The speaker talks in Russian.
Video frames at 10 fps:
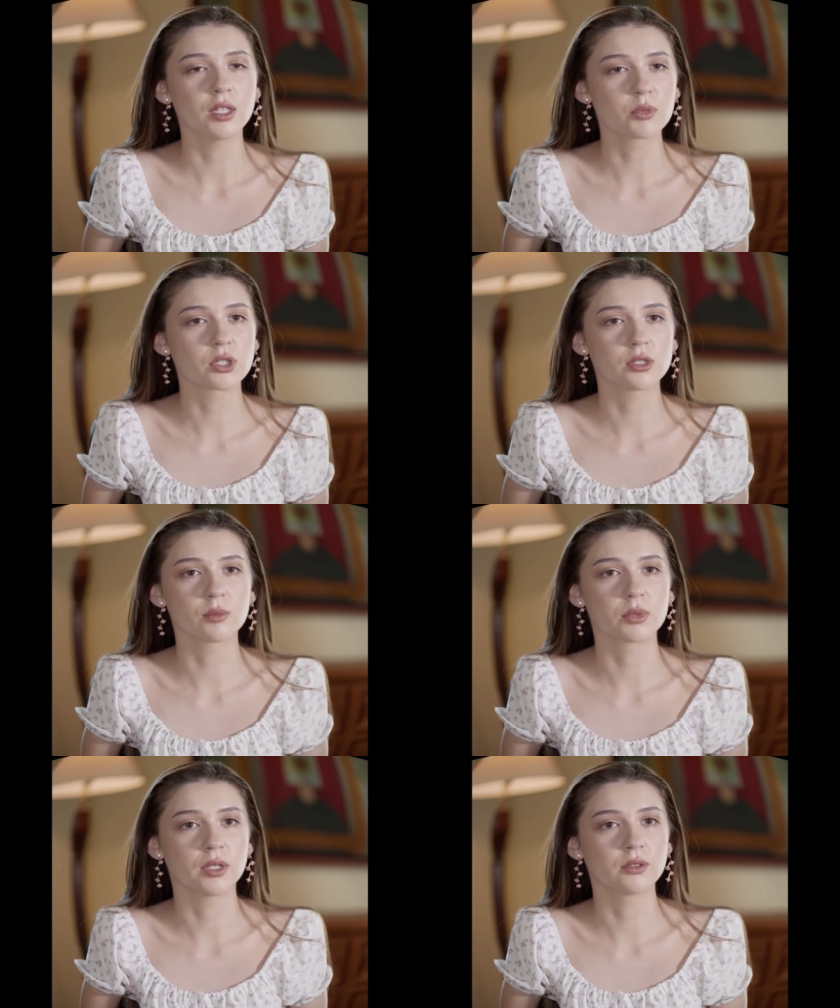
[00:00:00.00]
Я пришла
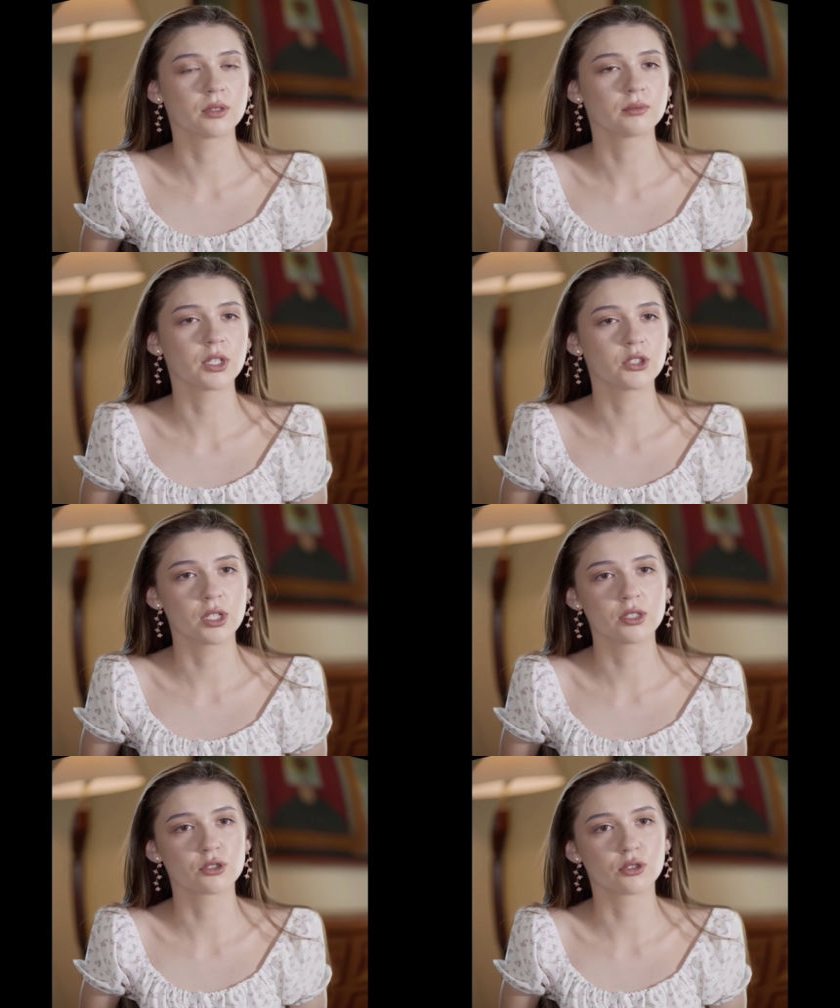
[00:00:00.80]
сюда, правда,
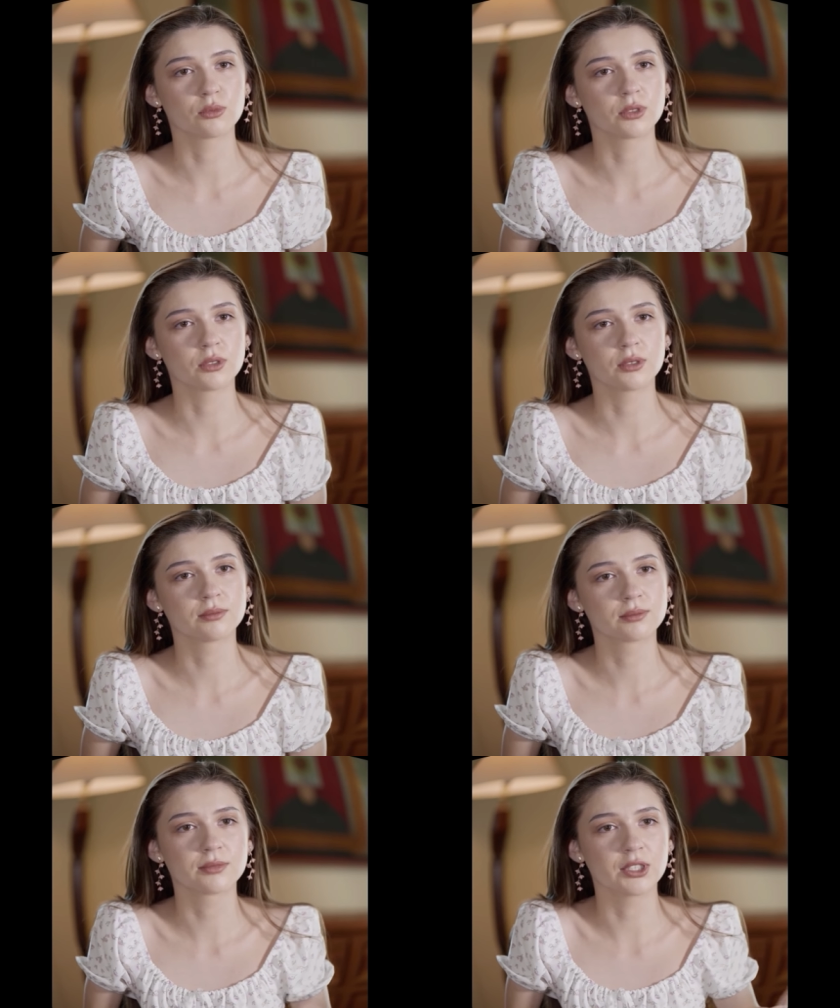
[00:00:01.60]
отчасти, чтобы
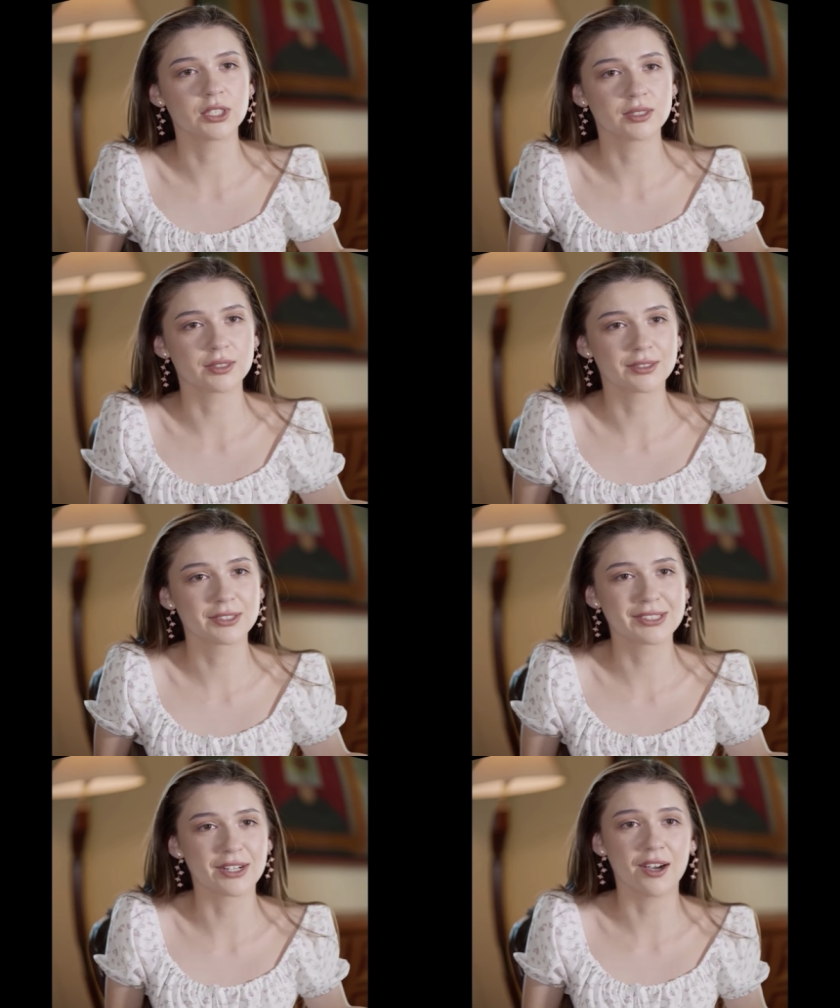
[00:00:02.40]
этот
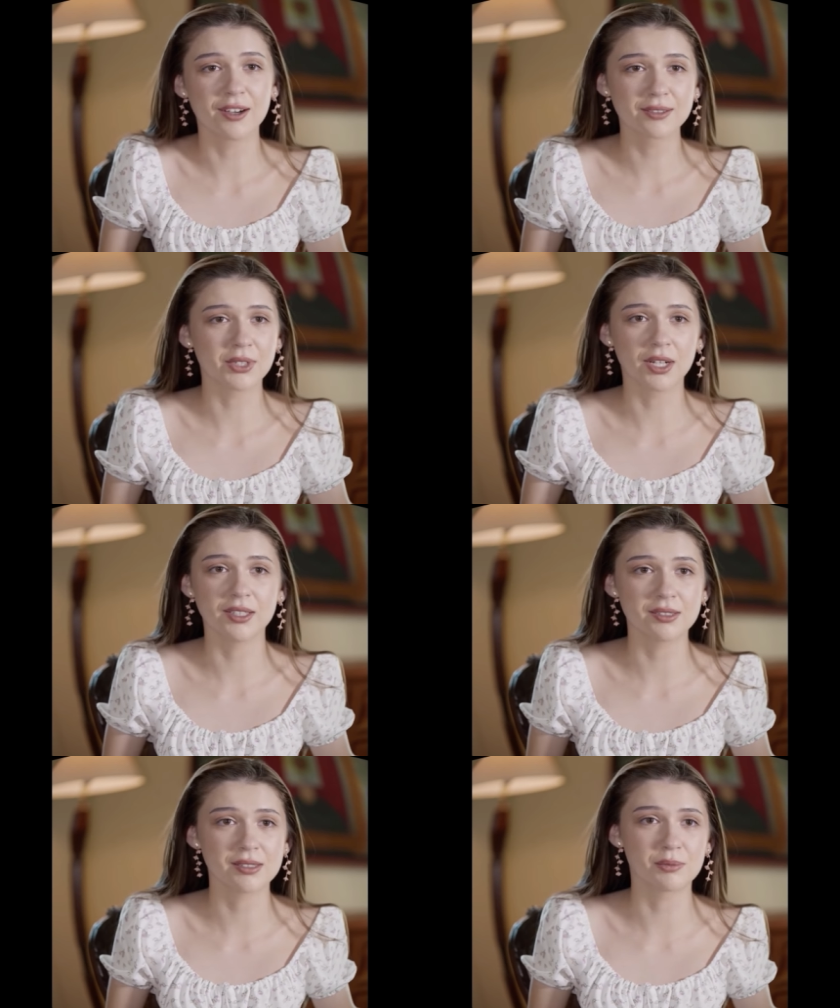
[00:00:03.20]
страх
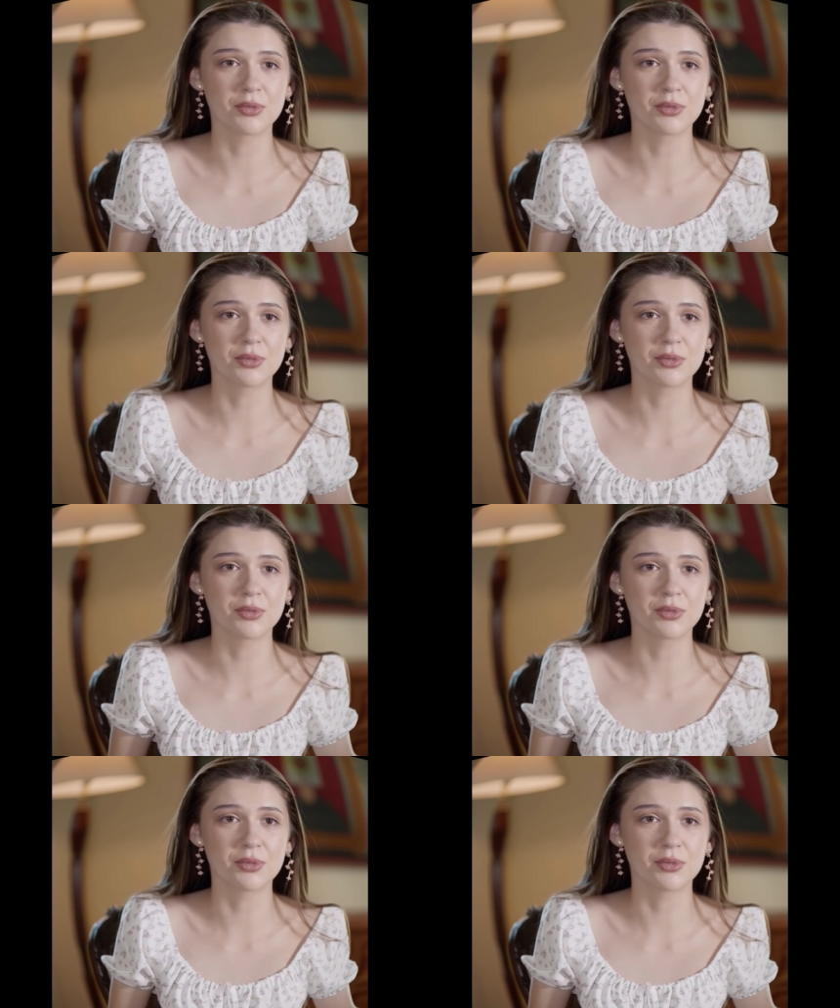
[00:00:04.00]
наконец-то